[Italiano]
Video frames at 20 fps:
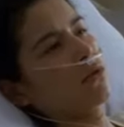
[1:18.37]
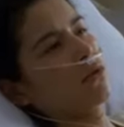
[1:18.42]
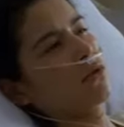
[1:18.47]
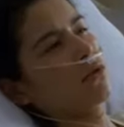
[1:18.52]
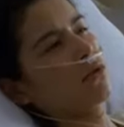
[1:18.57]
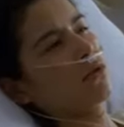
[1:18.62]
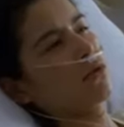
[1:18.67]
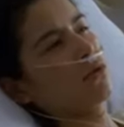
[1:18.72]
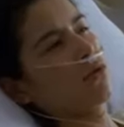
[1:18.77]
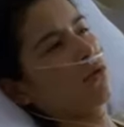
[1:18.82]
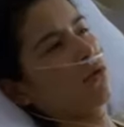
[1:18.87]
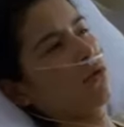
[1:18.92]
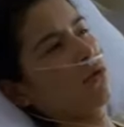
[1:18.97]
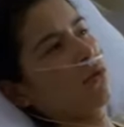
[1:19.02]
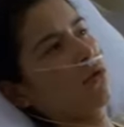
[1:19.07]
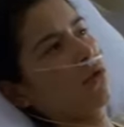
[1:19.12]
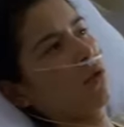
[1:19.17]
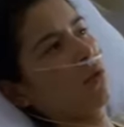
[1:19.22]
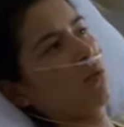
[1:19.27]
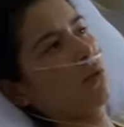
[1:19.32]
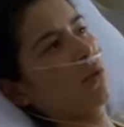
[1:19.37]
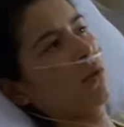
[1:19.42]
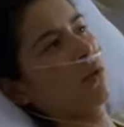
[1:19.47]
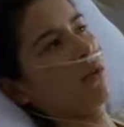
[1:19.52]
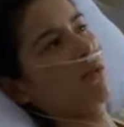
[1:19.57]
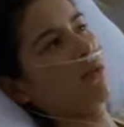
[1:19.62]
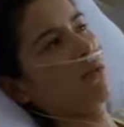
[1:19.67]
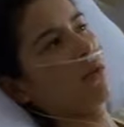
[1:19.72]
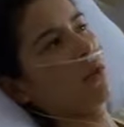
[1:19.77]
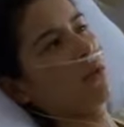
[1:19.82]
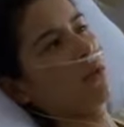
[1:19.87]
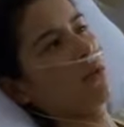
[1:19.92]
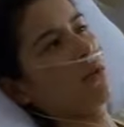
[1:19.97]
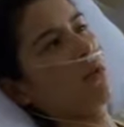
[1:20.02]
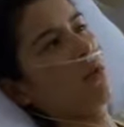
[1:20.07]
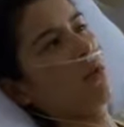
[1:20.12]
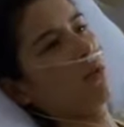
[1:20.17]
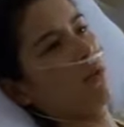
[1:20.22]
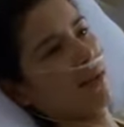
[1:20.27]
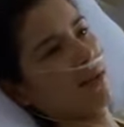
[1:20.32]
Perciò o non credete a
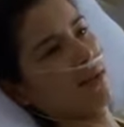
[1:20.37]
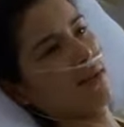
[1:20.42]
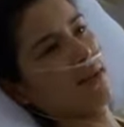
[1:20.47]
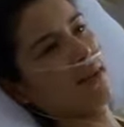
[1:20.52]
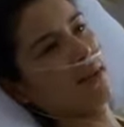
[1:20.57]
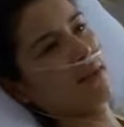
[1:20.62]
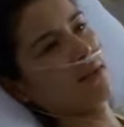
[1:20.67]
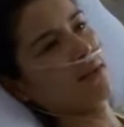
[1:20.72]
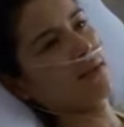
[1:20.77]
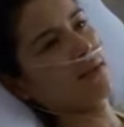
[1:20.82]
me o al vostro